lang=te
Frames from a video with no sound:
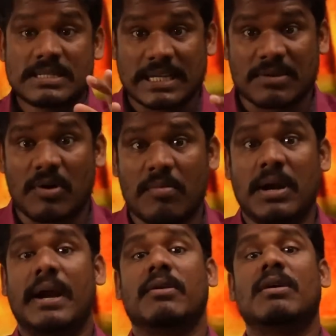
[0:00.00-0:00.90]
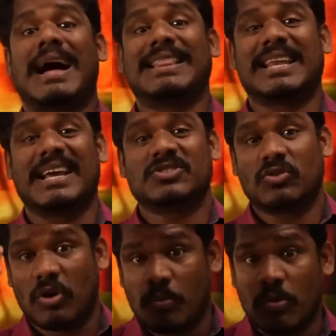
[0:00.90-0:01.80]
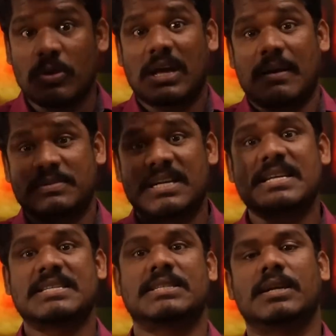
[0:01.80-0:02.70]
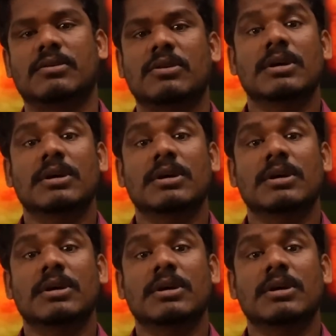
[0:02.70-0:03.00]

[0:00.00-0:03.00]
చంద్రబాబు నాయుడు అంతరిక్షంలో భూములు కబ్జా చేశాడు